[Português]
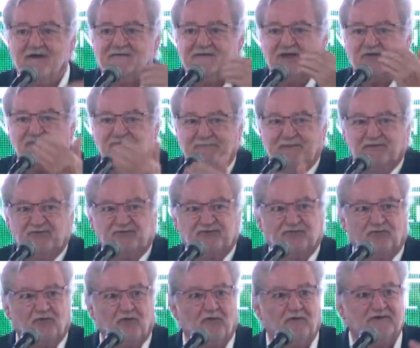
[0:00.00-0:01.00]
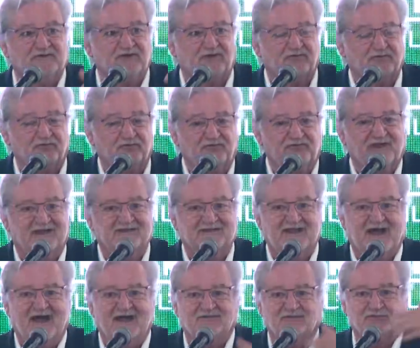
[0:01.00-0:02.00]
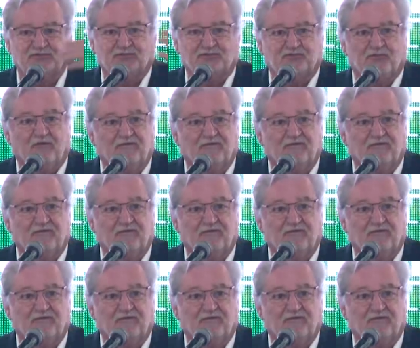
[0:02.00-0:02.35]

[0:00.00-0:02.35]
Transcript: das pessoas, da sociedade, dos